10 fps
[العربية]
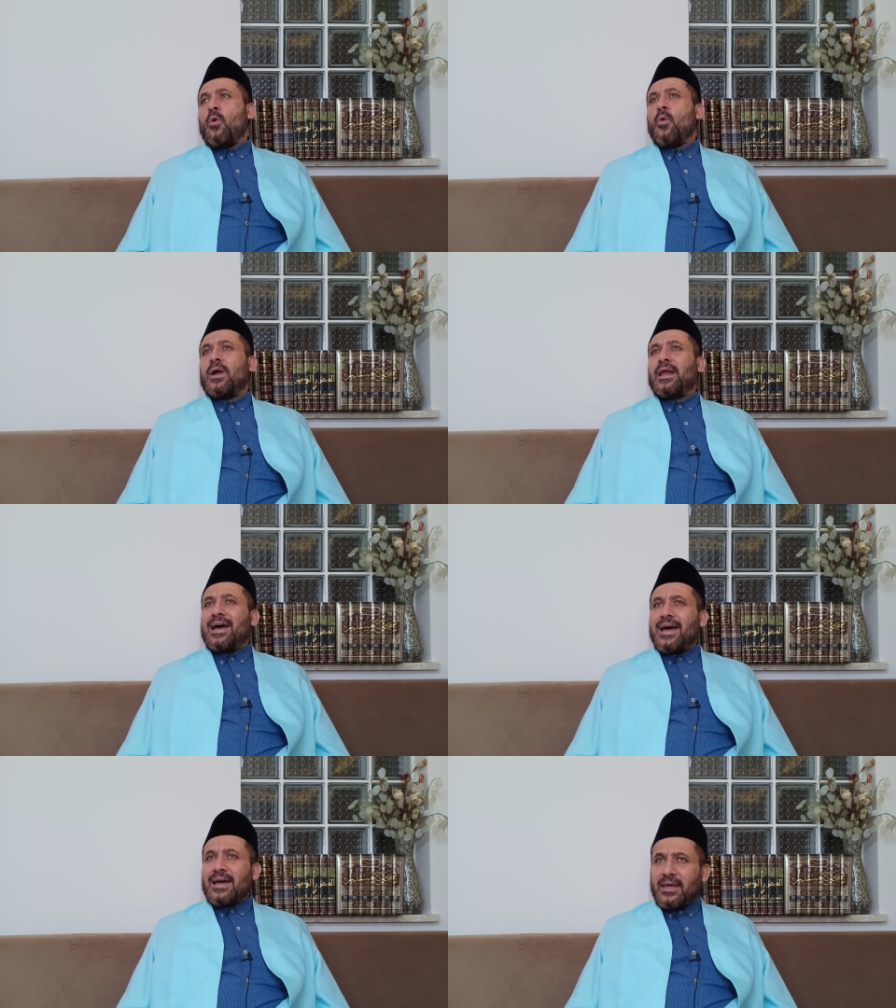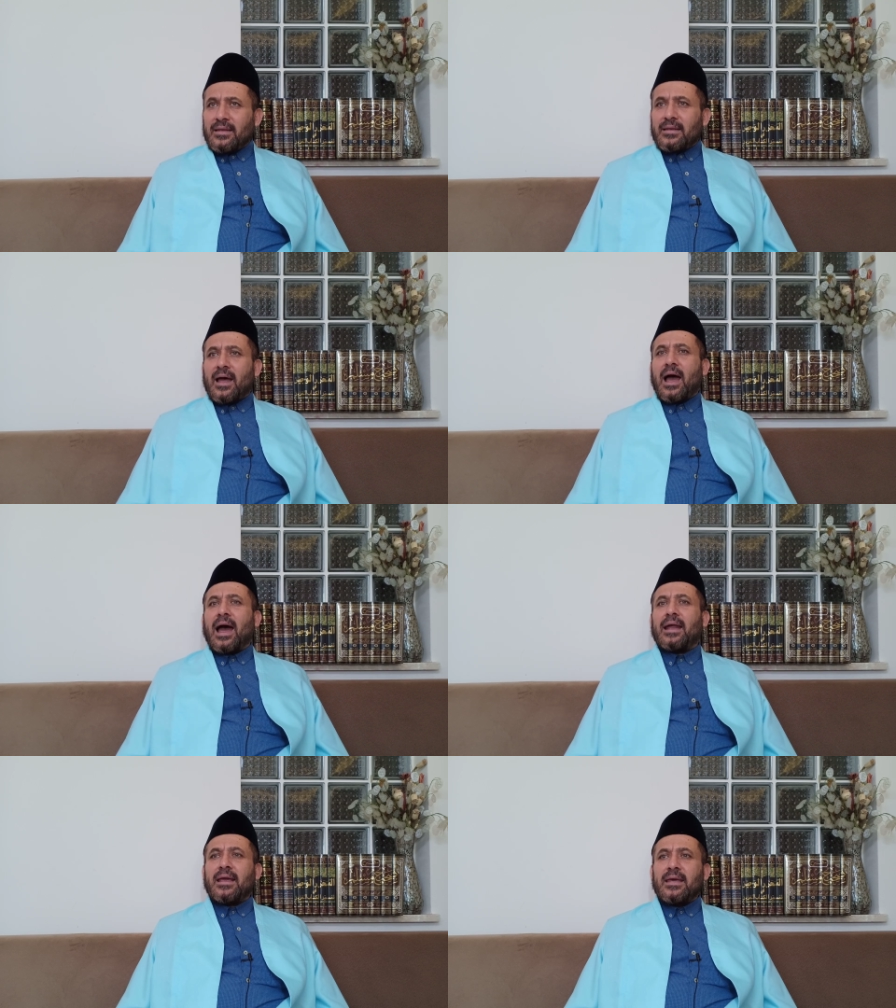ولكن
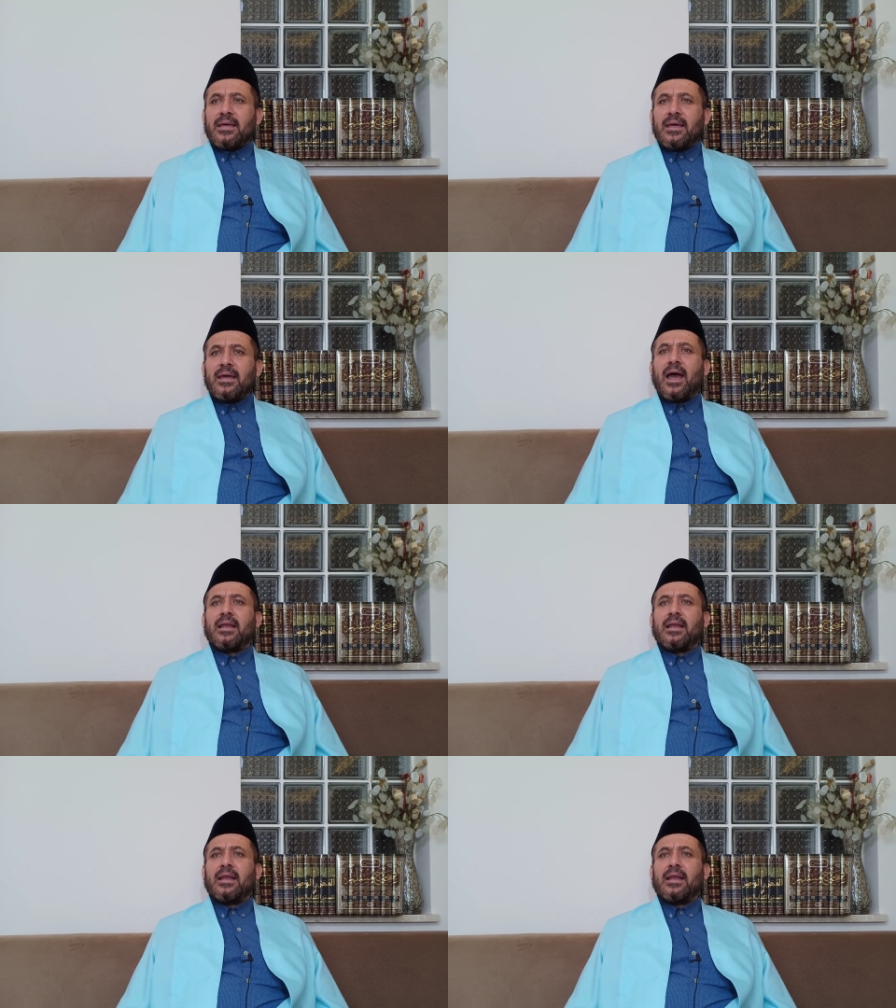عليه